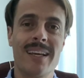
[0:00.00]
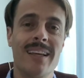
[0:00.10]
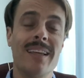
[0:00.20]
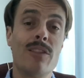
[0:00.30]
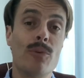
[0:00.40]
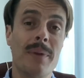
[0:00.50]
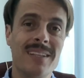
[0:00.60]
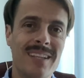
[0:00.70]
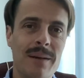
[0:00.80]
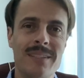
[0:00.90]
que hizo
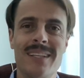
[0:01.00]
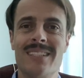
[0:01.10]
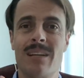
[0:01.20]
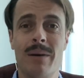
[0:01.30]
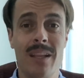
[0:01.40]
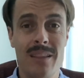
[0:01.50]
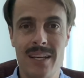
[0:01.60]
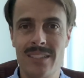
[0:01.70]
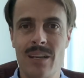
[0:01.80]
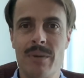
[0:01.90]
prácticamente desaparecer
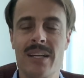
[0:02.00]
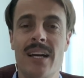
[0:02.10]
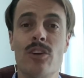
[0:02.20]
esta marca.